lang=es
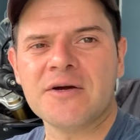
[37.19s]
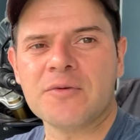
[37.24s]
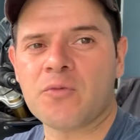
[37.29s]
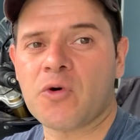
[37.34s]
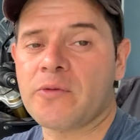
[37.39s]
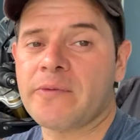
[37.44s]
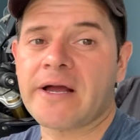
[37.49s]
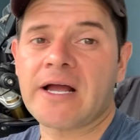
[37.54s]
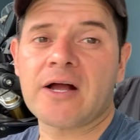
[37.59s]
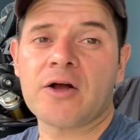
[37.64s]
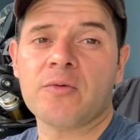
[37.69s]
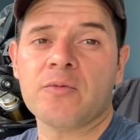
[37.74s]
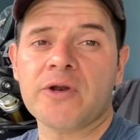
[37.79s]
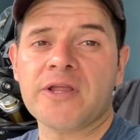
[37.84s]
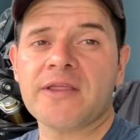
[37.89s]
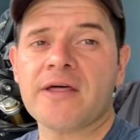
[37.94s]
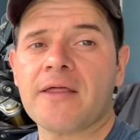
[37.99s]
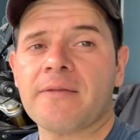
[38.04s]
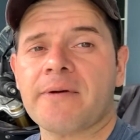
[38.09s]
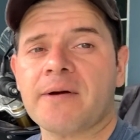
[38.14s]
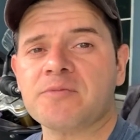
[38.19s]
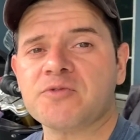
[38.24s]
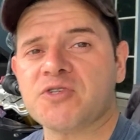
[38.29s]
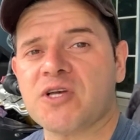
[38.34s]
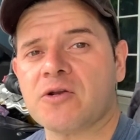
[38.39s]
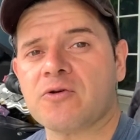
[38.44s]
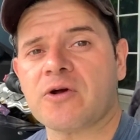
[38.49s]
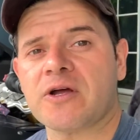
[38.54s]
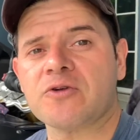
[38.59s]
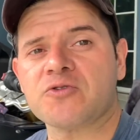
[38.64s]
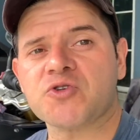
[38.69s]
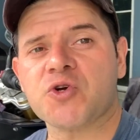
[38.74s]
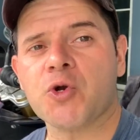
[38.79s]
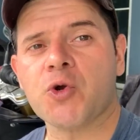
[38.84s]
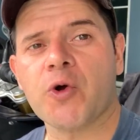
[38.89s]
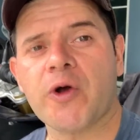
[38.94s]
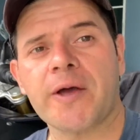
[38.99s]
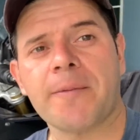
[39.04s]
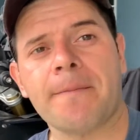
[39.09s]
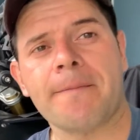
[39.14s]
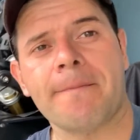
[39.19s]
Pues venga comunidad, vamos a lo que nos cruje.